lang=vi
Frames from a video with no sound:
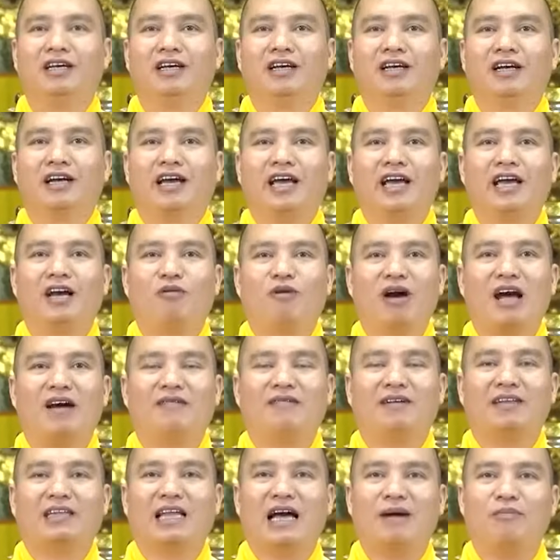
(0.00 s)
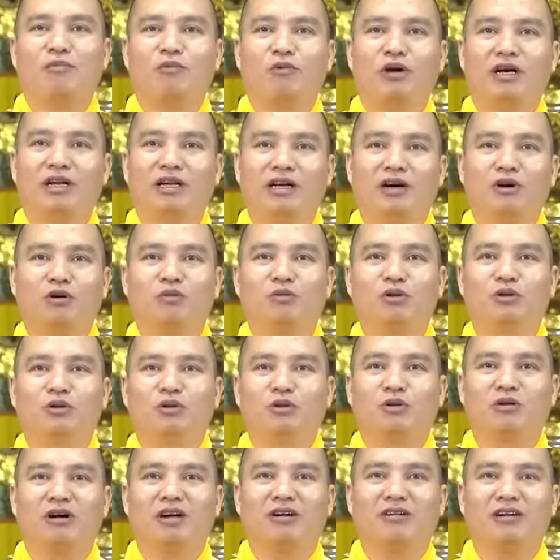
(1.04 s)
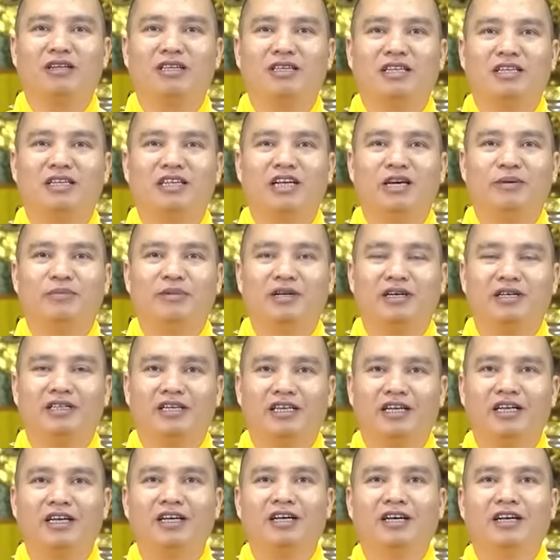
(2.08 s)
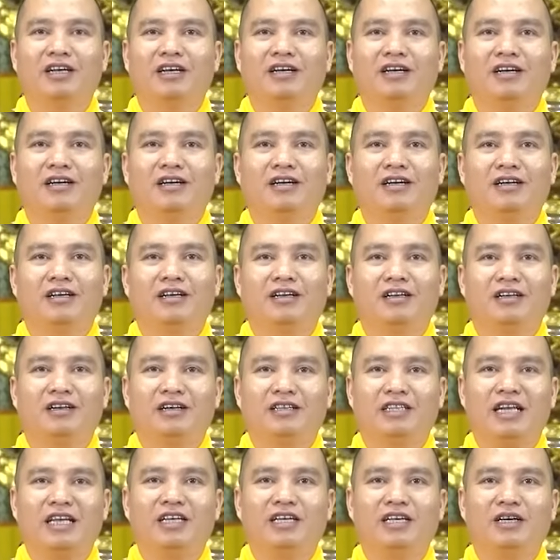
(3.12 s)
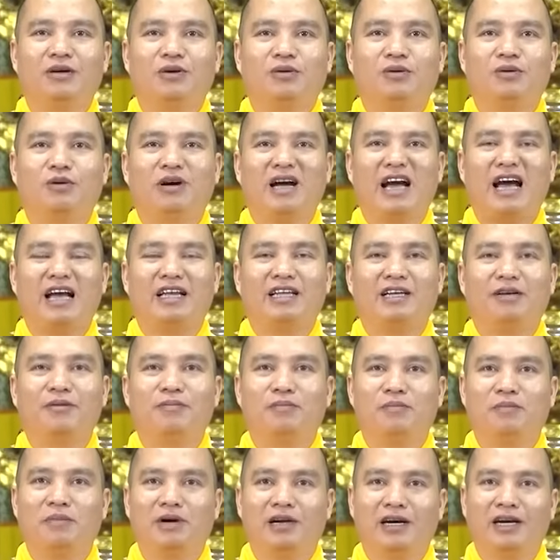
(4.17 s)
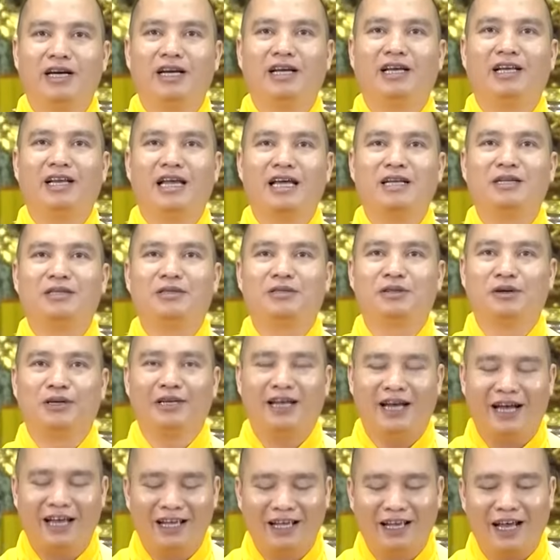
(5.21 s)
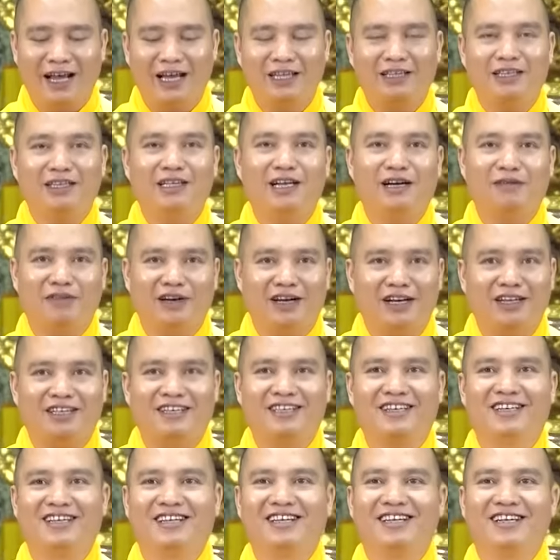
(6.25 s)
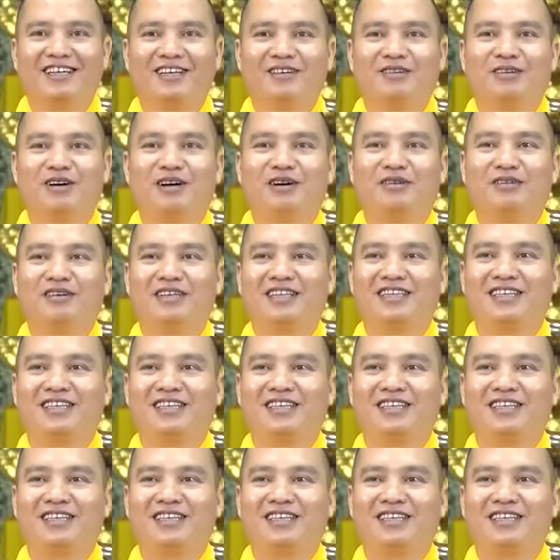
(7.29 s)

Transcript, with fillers: nghe qua và tạm quên đâu, mà chúng con còn trì niệm được gì? Được danh hiệu của Ngài gì? 10 lần rồi đấy. A Di Đà Phật, đúng không?